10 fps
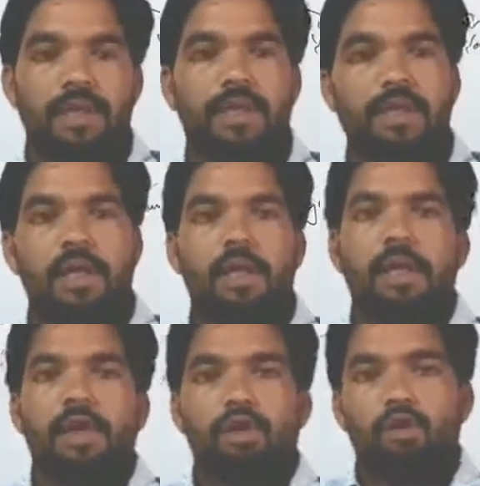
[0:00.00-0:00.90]
ठीक है
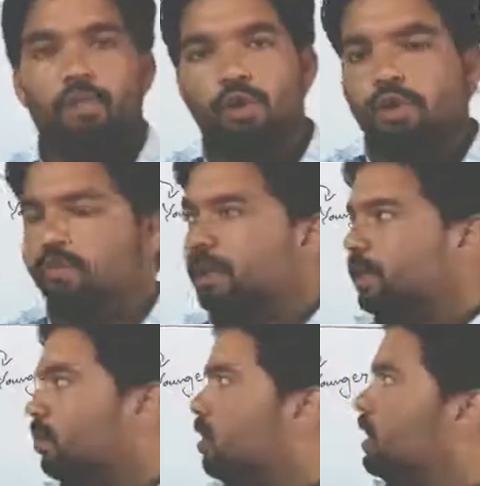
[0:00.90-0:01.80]
सो बहुत ही
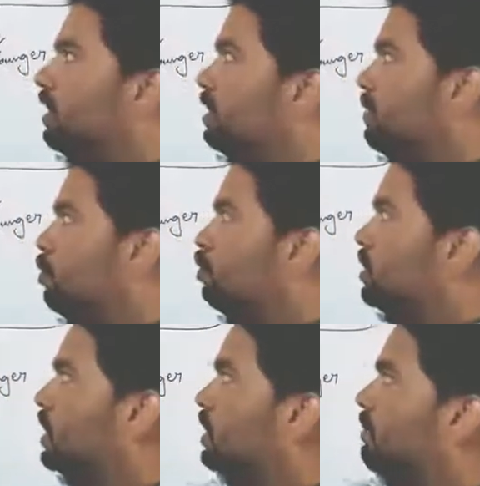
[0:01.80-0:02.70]
बेस्ट क्वालिटी से बहुत
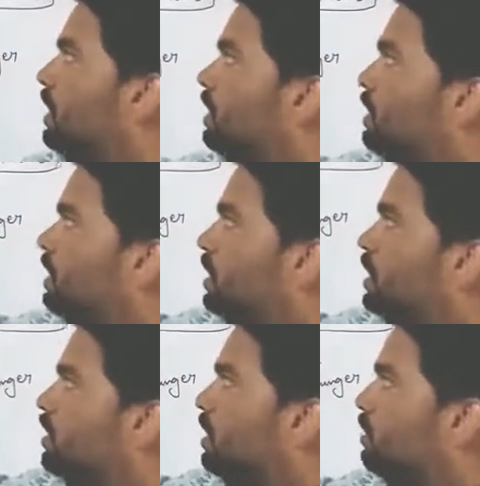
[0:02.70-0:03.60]
ही ज़्यादा मेहनत करके
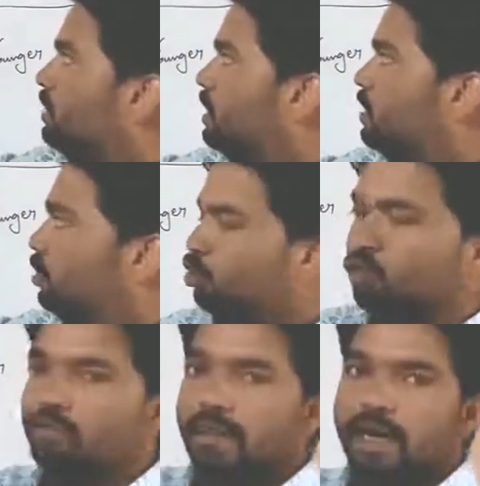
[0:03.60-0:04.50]
गेसलर ब्रदर्स
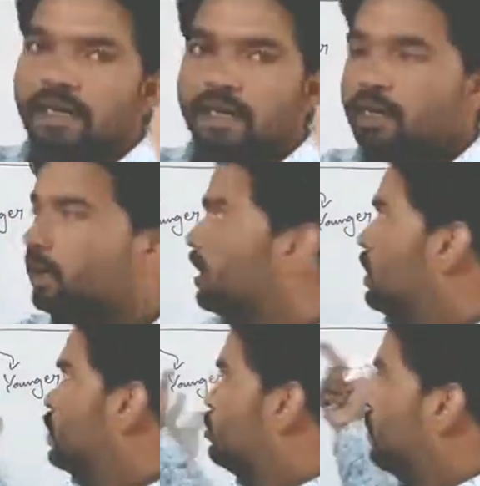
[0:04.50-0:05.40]
शूज़ बनाते हैं
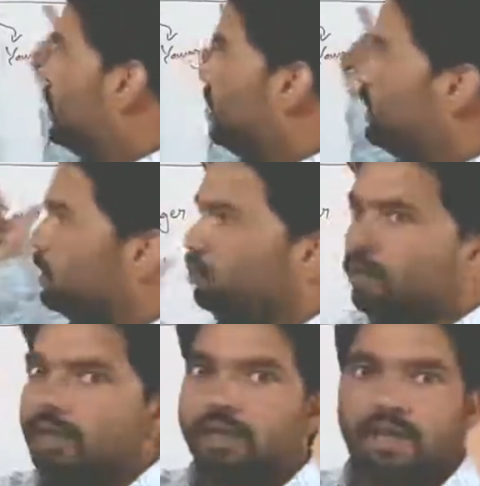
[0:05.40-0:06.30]
सो so, नरेटर जो
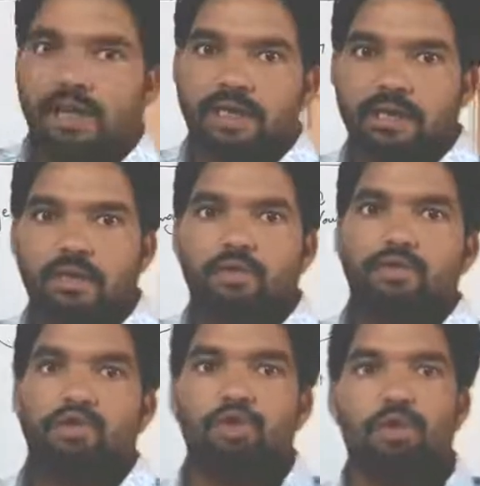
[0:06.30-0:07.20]
है इनके यहाँ से
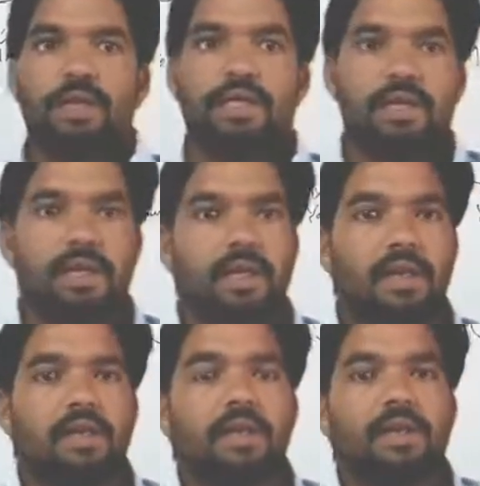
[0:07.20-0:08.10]
कुछ शूज़ ले जाते
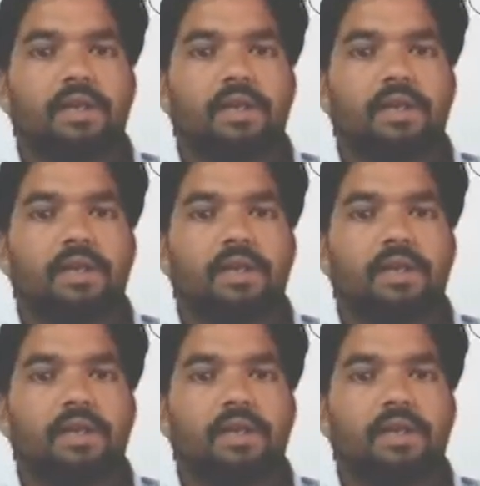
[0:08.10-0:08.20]
हैं